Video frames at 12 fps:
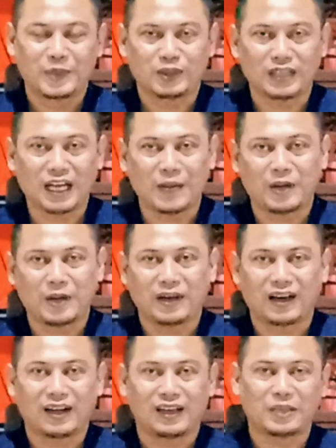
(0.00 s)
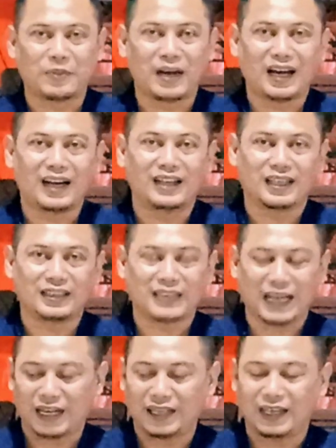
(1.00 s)
Maksudnya apa makanannya? Makanannya
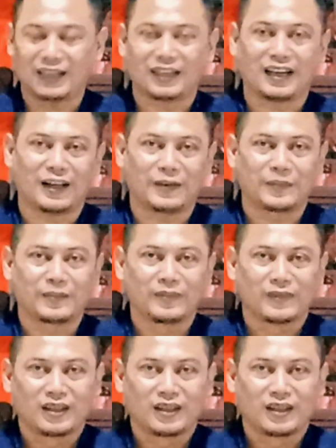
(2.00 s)
tak lain adalah